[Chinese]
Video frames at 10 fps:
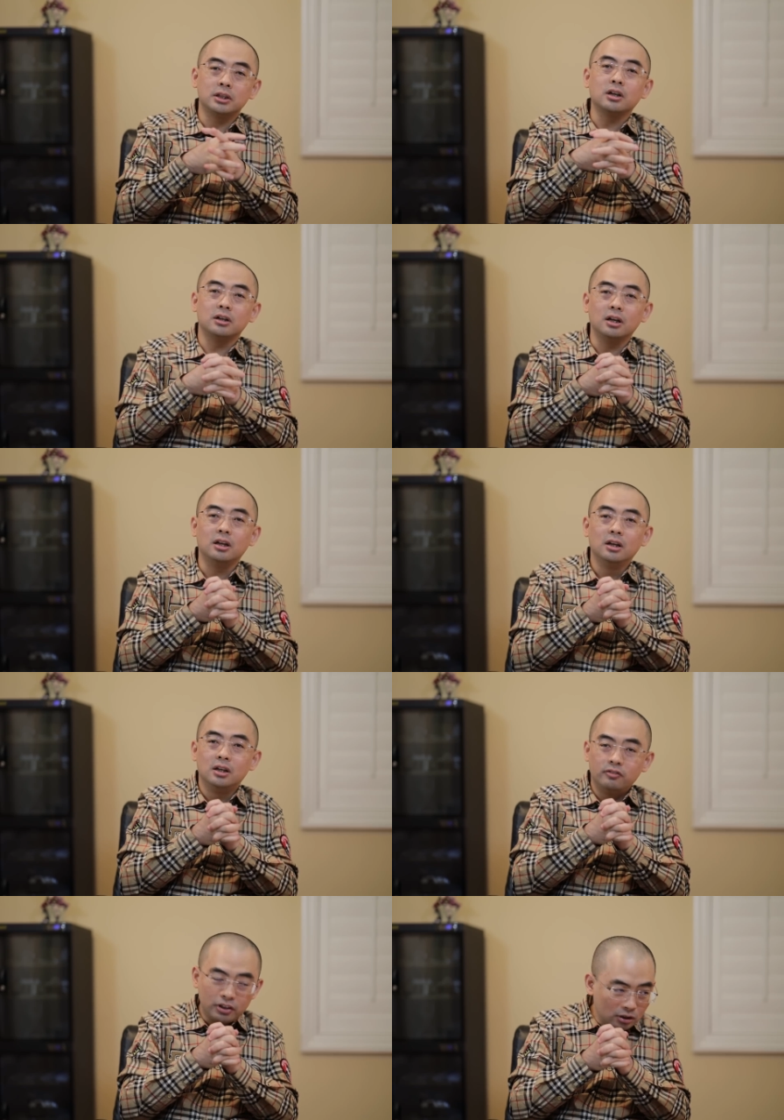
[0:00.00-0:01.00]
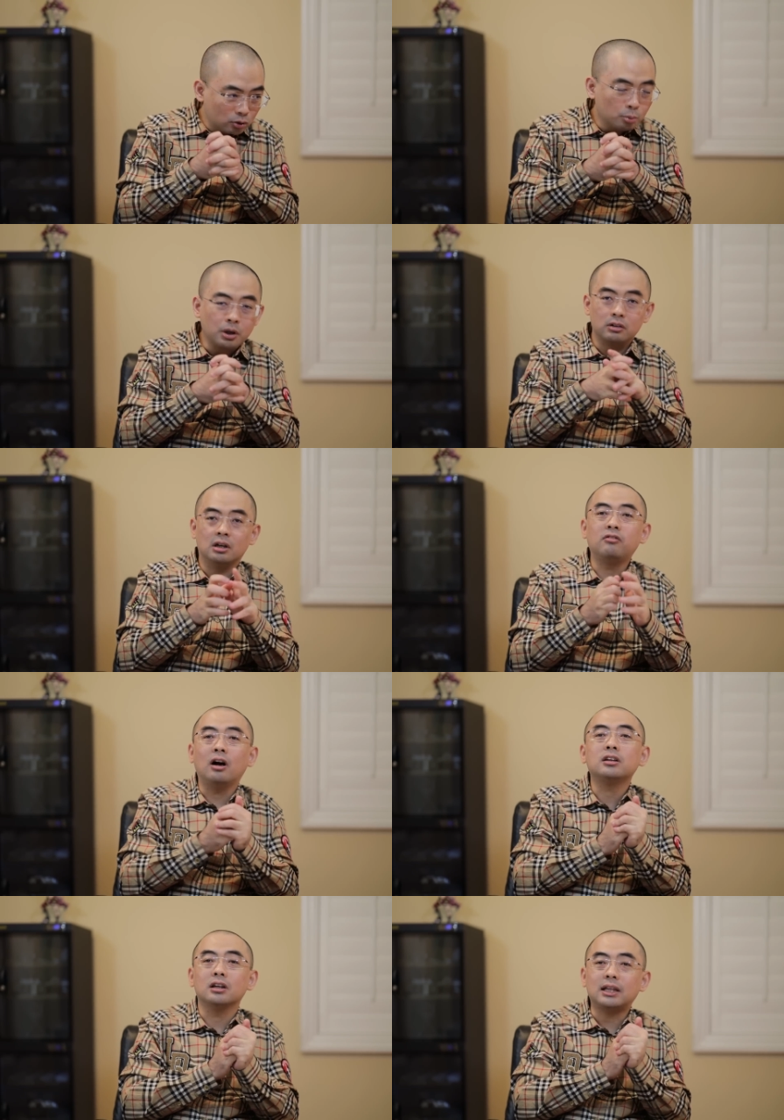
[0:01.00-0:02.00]
明的一个人，非常的聪明，也
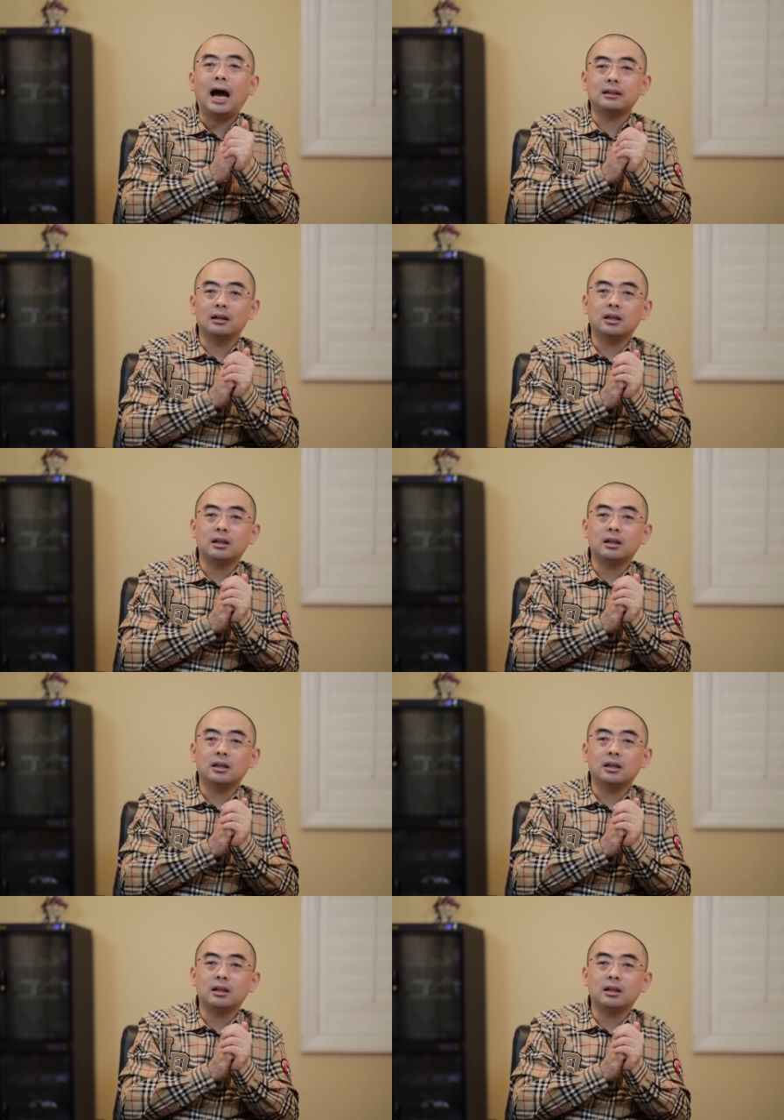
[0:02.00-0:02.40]
玩的挺大的。